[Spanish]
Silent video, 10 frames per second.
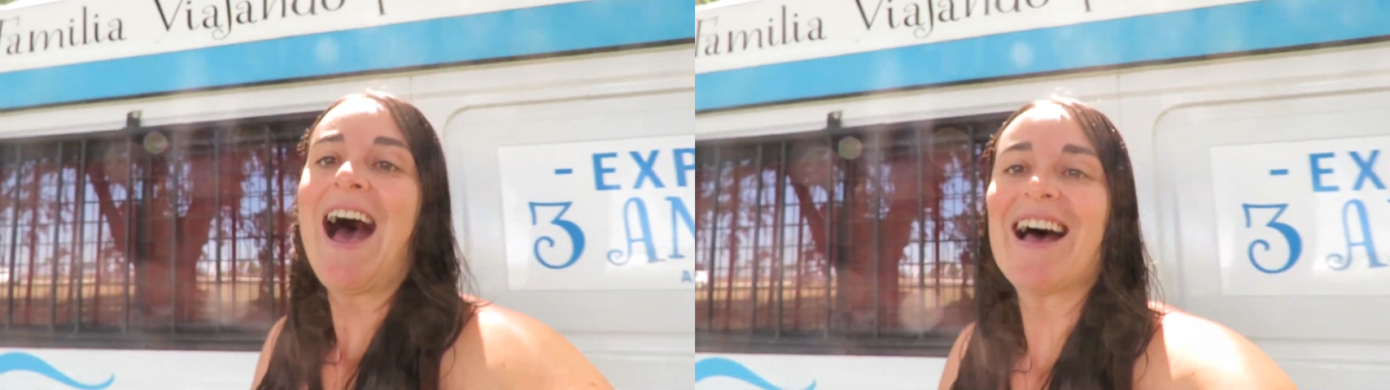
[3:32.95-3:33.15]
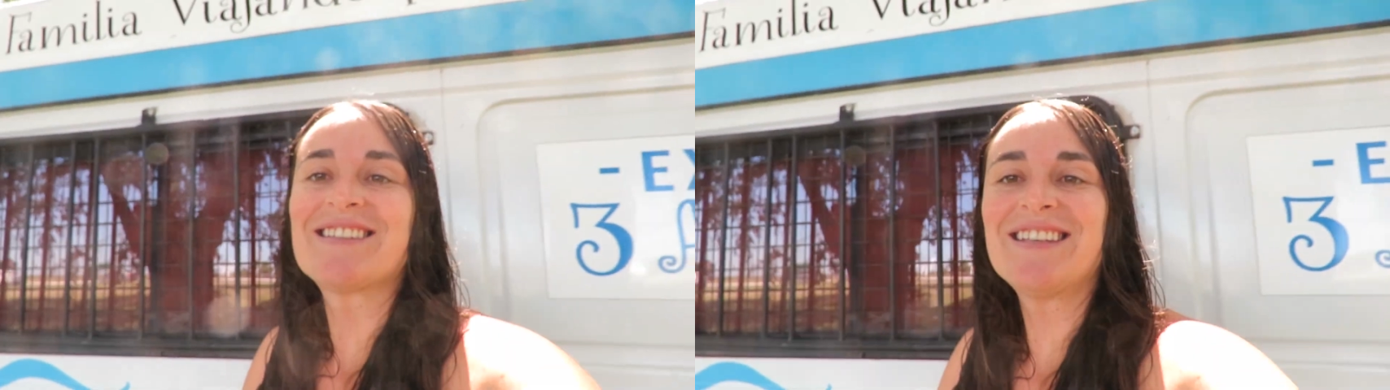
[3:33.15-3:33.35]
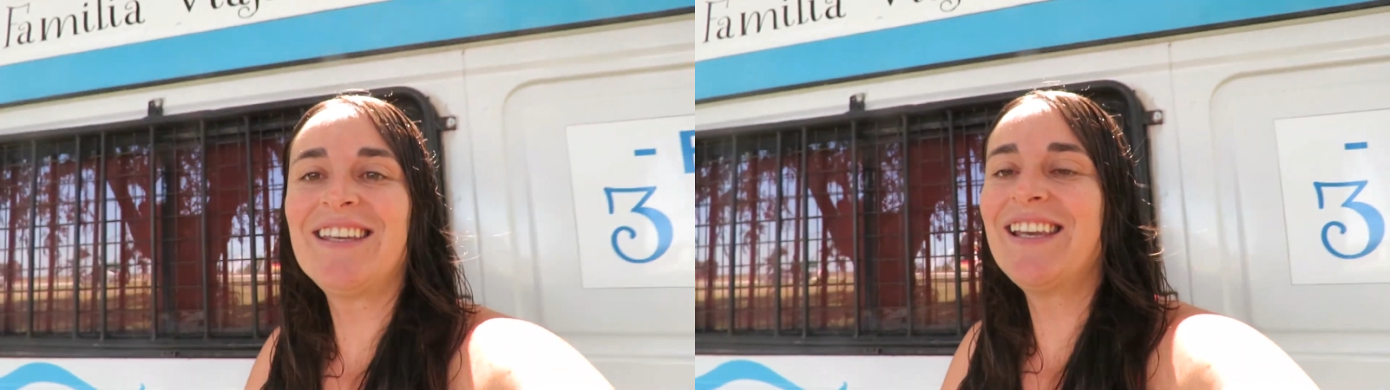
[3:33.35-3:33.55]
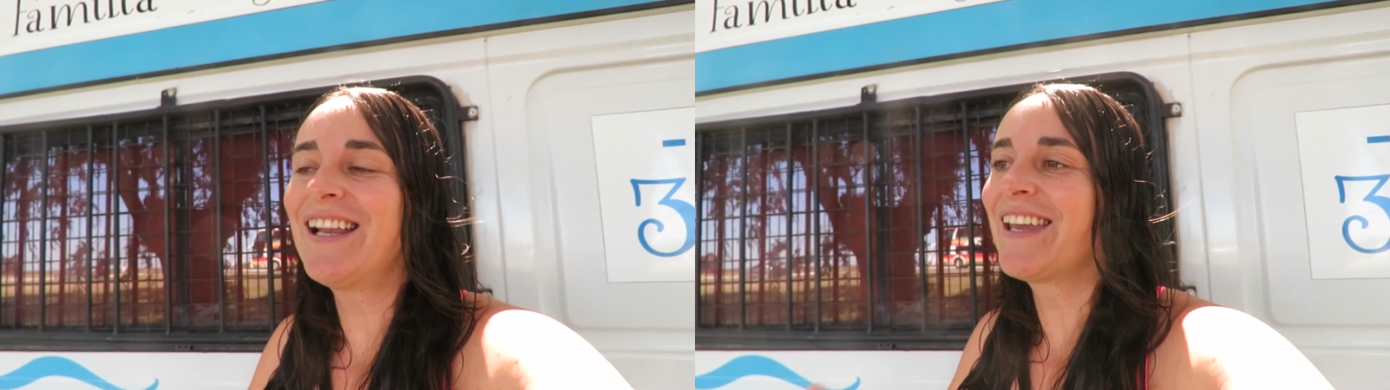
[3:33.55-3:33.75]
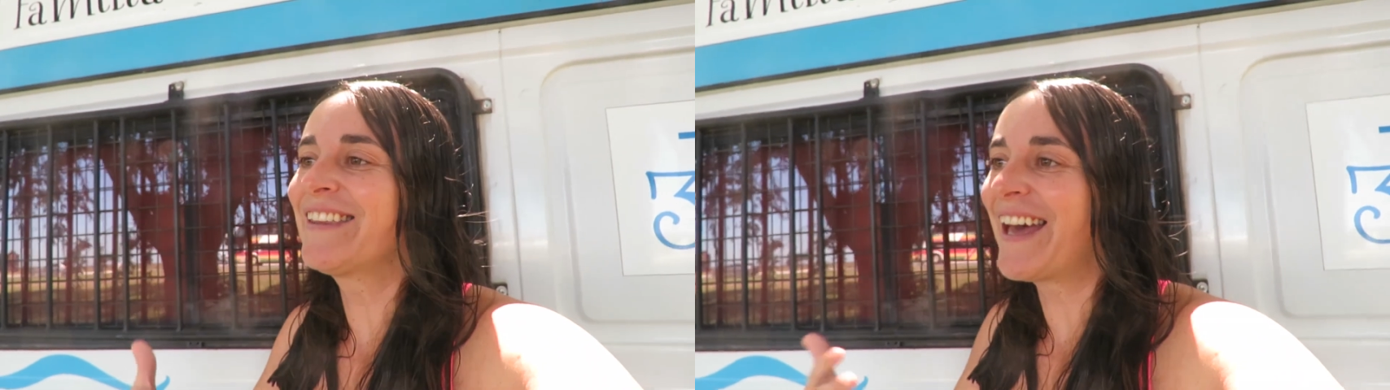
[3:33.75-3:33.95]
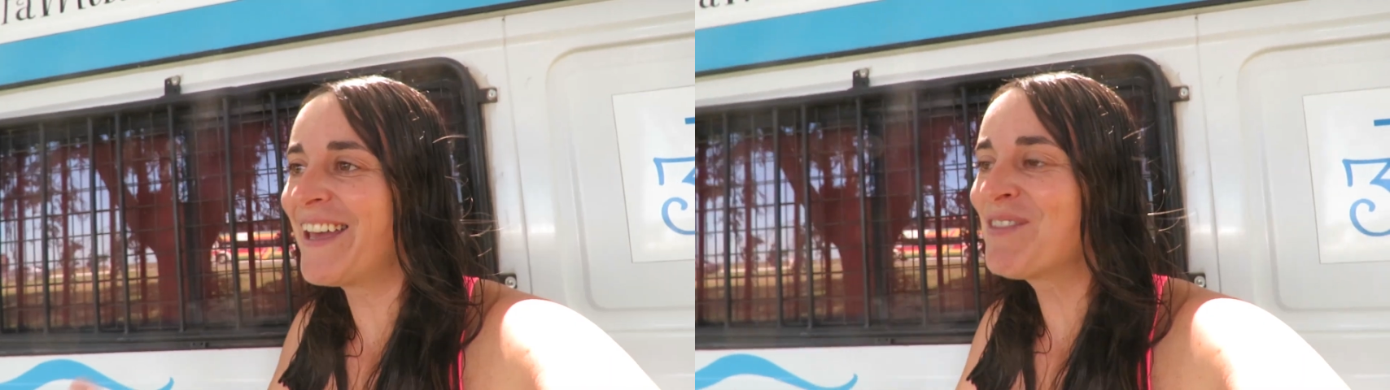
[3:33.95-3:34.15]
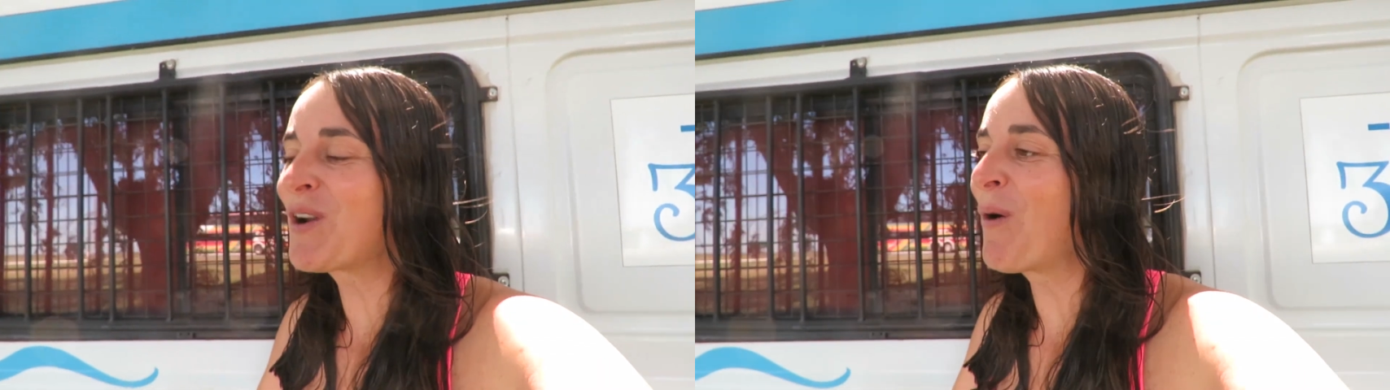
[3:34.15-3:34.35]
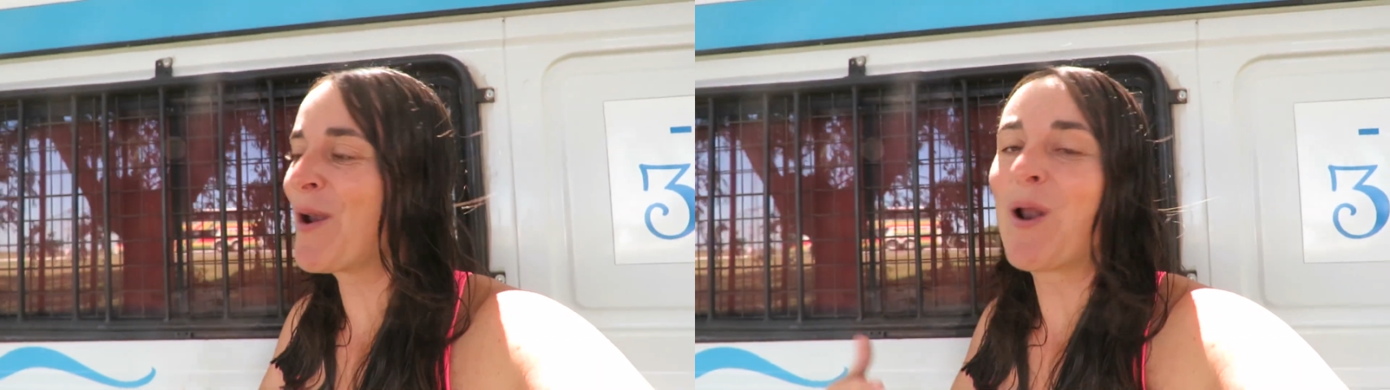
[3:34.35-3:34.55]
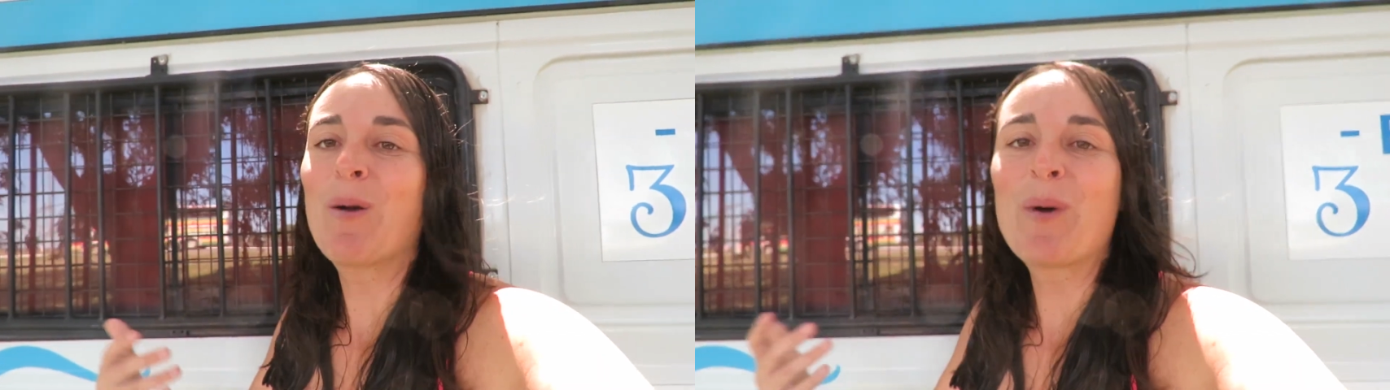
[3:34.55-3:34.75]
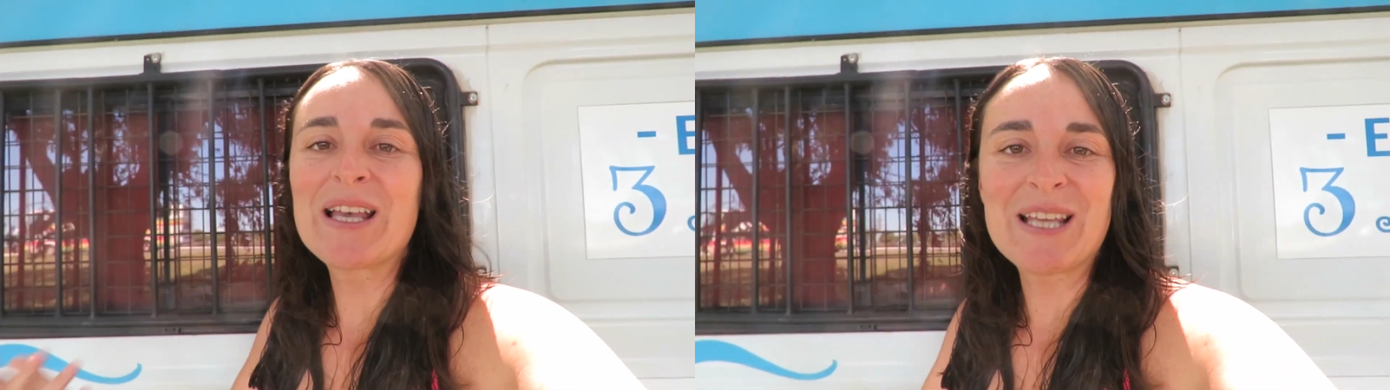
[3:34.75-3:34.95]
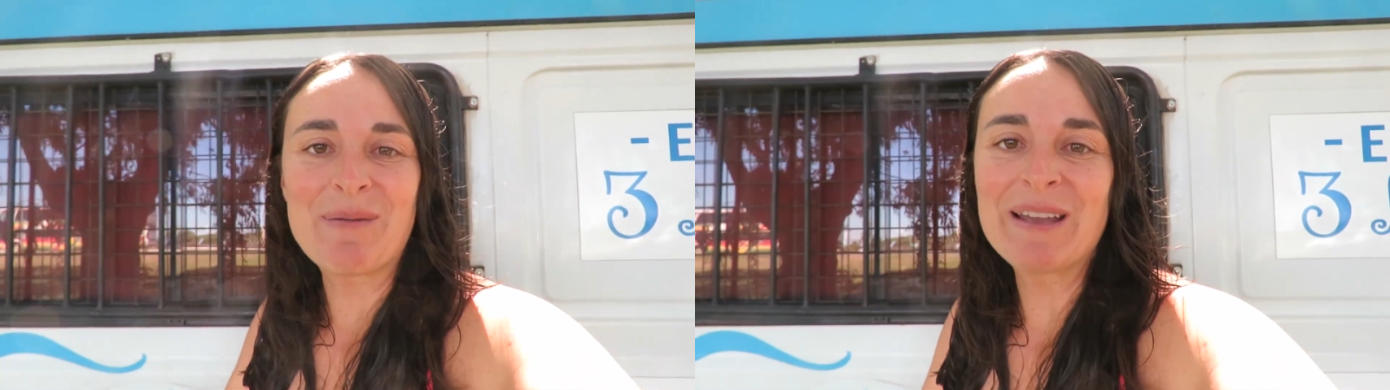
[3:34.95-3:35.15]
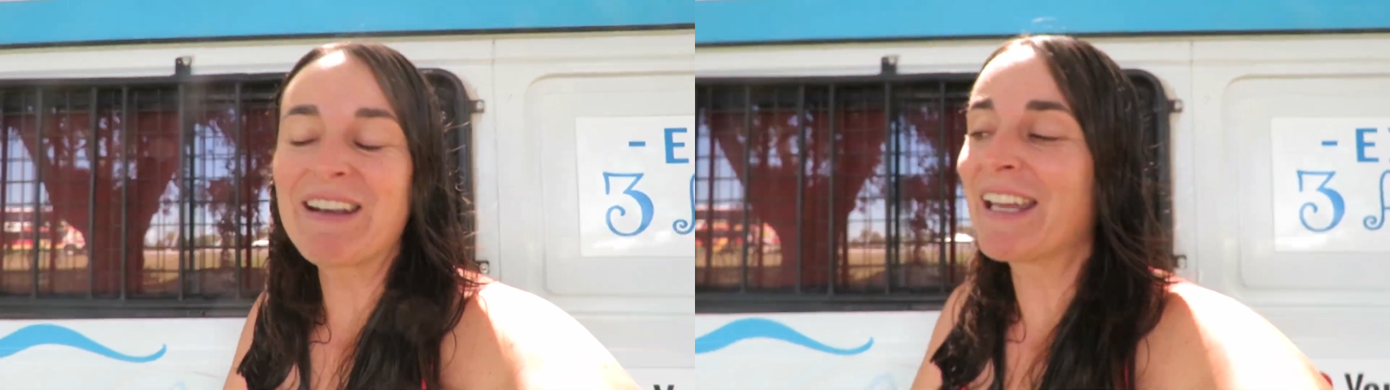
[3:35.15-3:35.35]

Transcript: así el que está adentro, bueno, lo puede hacer más